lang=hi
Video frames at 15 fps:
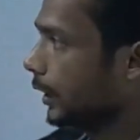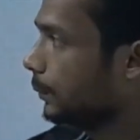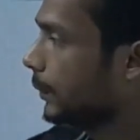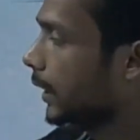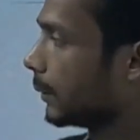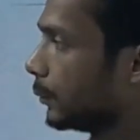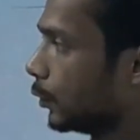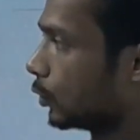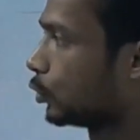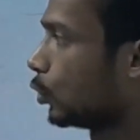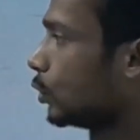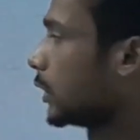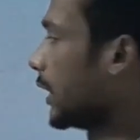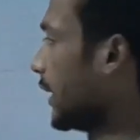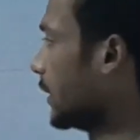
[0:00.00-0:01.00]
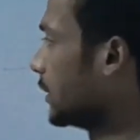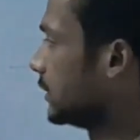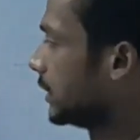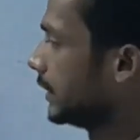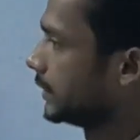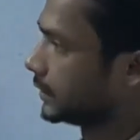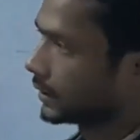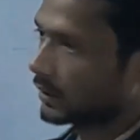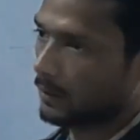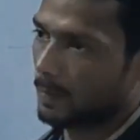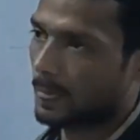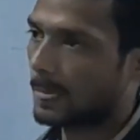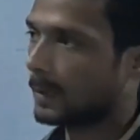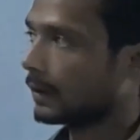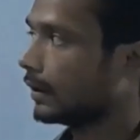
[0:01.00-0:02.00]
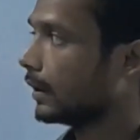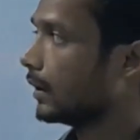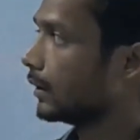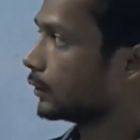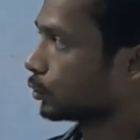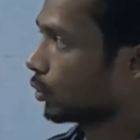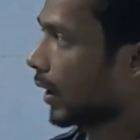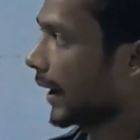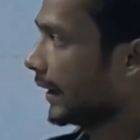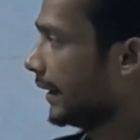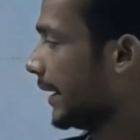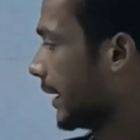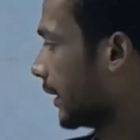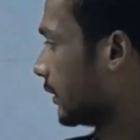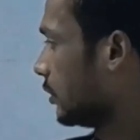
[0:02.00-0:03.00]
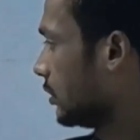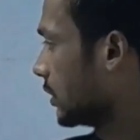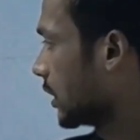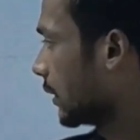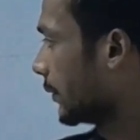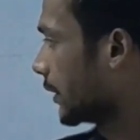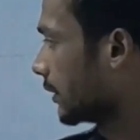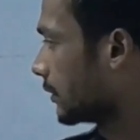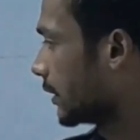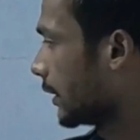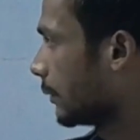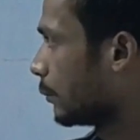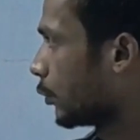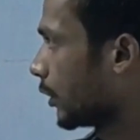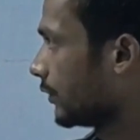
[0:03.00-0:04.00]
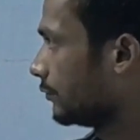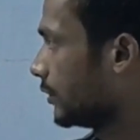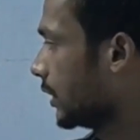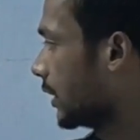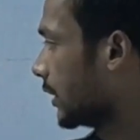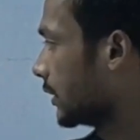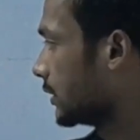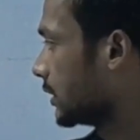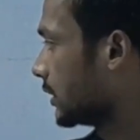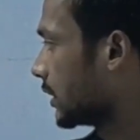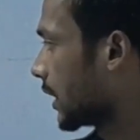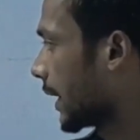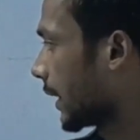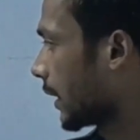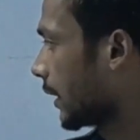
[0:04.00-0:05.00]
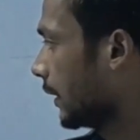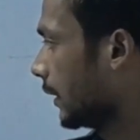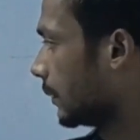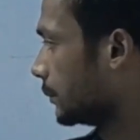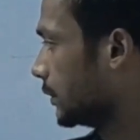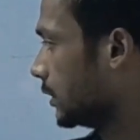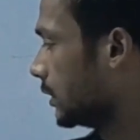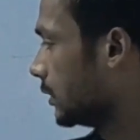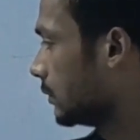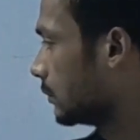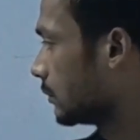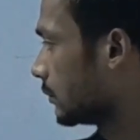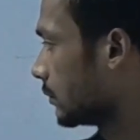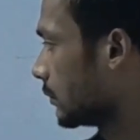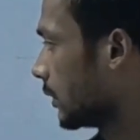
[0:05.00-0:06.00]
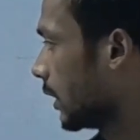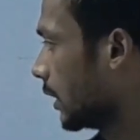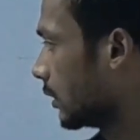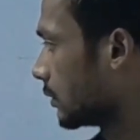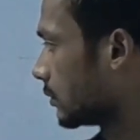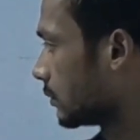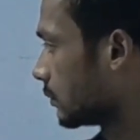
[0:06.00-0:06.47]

पे हम लोग टोटल एनर्जी लिखते हैं तो हाइट है तो इसके वजह से पोटेंशियल एनर्जी कितना आएगा ए एम जी एच